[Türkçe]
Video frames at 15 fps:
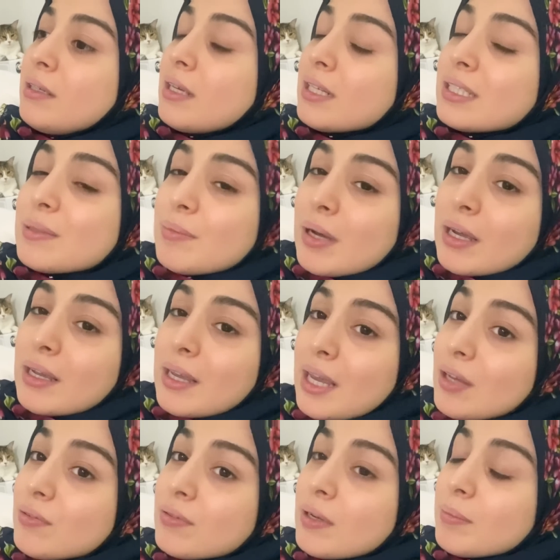yatmak,
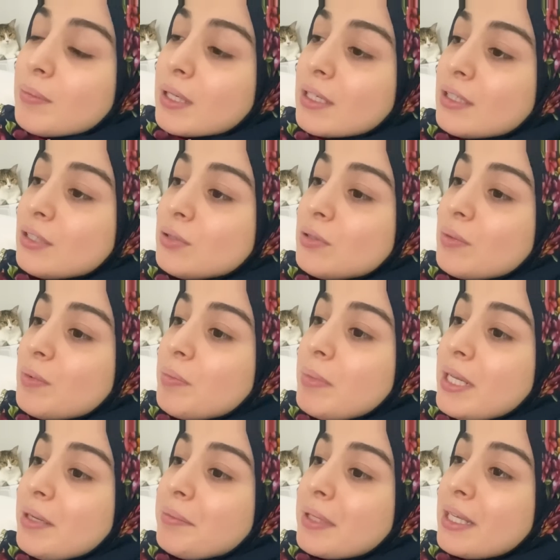keyif yapmak istiyor ama
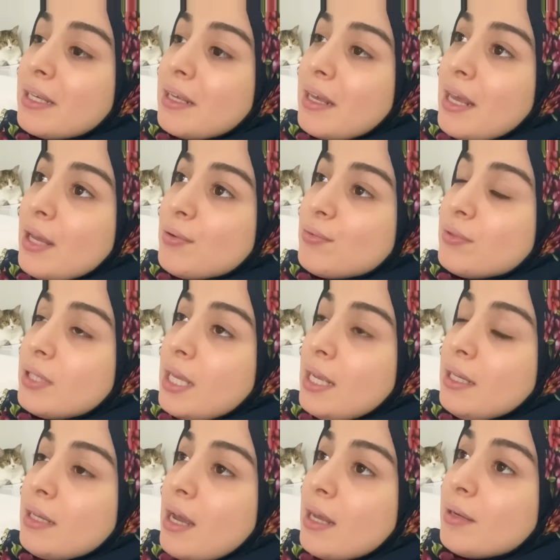benimki keyif
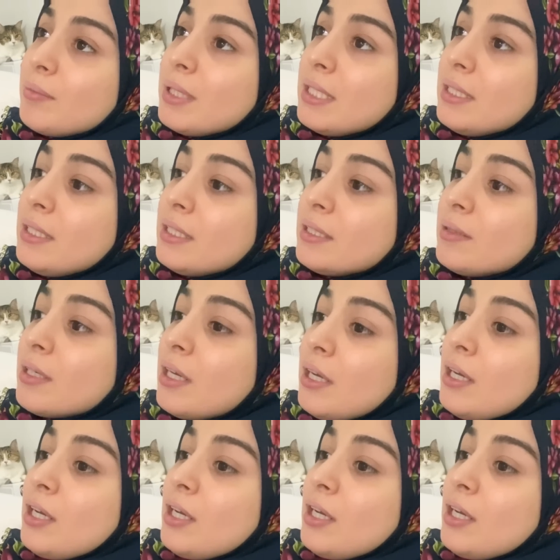değil yani bildiğiniz